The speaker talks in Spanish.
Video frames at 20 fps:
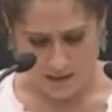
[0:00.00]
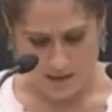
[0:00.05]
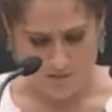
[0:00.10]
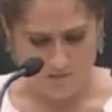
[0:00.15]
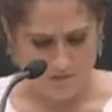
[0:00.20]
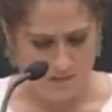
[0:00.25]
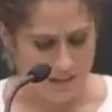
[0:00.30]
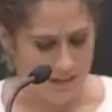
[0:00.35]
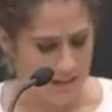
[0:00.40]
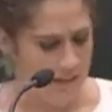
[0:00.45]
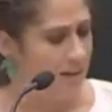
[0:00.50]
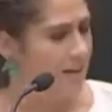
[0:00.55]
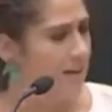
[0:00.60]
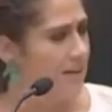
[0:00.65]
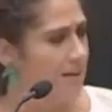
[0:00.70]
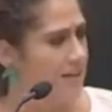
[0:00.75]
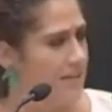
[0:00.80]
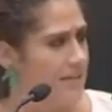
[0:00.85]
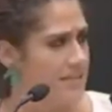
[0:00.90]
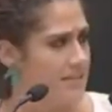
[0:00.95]
Al
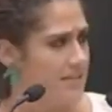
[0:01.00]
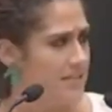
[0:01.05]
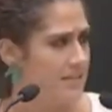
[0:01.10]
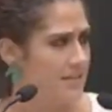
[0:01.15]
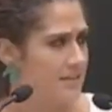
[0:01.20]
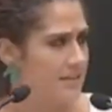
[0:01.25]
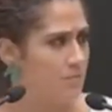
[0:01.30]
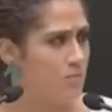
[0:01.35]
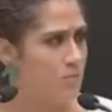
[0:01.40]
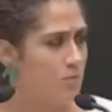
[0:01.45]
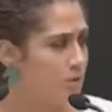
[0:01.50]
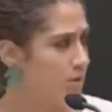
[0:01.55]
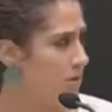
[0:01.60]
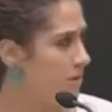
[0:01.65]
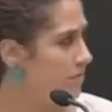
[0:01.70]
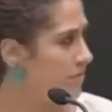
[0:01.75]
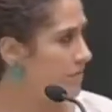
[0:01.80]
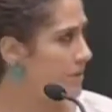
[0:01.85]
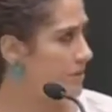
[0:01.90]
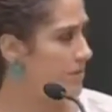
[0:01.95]
final es muy
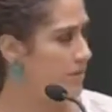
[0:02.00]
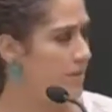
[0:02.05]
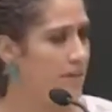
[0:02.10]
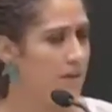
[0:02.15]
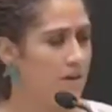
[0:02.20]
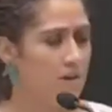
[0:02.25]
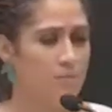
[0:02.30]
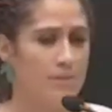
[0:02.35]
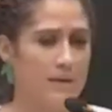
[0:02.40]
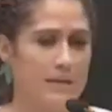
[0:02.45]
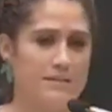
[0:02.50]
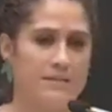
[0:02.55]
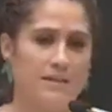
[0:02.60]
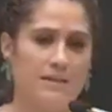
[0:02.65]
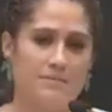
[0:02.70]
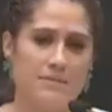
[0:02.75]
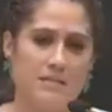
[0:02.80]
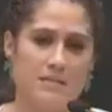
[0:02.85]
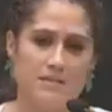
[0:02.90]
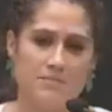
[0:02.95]
difícil o
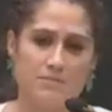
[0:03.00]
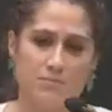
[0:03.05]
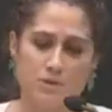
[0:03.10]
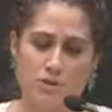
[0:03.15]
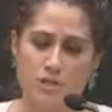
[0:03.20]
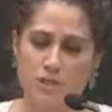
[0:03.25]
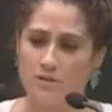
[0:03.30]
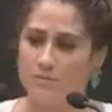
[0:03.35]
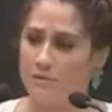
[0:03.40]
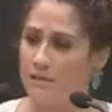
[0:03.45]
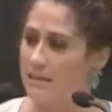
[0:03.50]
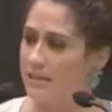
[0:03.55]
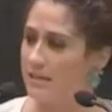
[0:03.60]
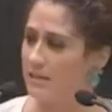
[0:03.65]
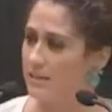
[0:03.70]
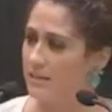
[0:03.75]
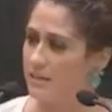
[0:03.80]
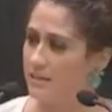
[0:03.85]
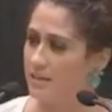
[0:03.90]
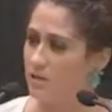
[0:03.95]
prácticamente
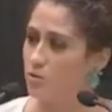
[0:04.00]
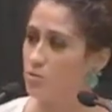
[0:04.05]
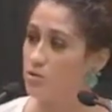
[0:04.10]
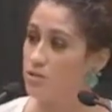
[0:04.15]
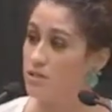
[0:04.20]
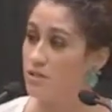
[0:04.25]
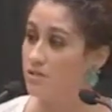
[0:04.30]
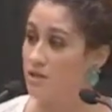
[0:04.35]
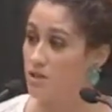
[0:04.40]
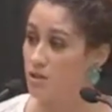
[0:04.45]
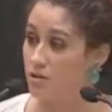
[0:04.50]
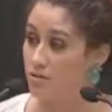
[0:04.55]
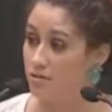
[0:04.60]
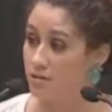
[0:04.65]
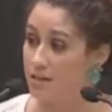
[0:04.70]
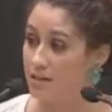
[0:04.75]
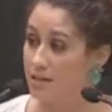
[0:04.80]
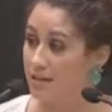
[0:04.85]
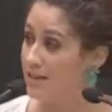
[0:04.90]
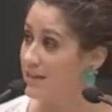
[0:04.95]
imposible que haya justicia
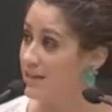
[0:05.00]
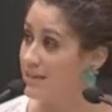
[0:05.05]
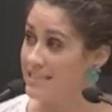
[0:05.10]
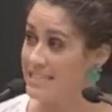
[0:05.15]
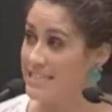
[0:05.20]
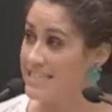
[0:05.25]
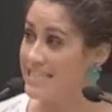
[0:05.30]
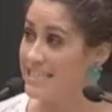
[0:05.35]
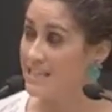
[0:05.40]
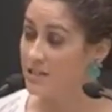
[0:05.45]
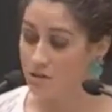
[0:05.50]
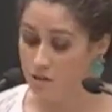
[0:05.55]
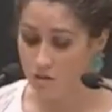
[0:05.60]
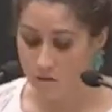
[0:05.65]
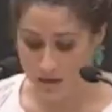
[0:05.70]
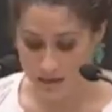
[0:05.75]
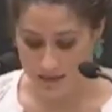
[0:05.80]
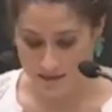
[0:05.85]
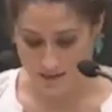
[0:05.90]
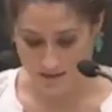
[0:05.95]
social si
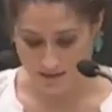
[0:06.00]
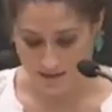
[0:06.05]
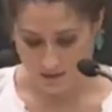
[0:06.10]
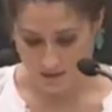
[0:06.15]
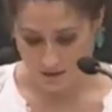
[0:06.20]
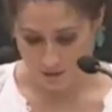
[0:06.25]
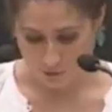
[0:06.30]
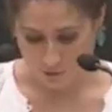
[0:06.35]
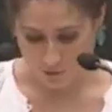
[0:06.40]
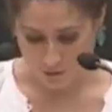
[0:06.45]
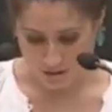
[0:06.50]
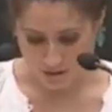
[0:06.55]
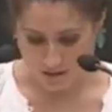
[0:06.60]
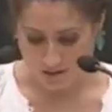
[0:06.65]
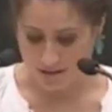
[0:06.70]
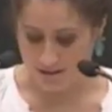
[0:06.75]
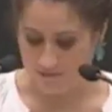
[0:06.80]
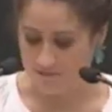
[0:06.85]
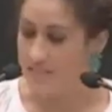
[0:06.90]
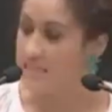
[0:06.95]
no hay
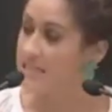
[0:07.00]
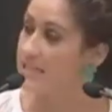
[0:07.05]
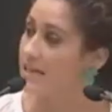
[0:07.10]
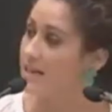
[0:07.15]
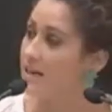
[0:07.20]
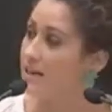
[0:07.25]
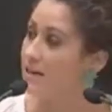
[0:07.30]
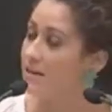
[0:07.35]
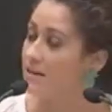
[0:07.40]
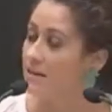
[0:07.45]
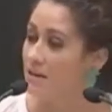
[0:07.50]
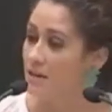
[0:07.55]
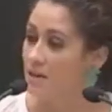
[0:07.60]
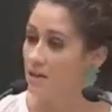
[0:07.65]
justicia fiscal.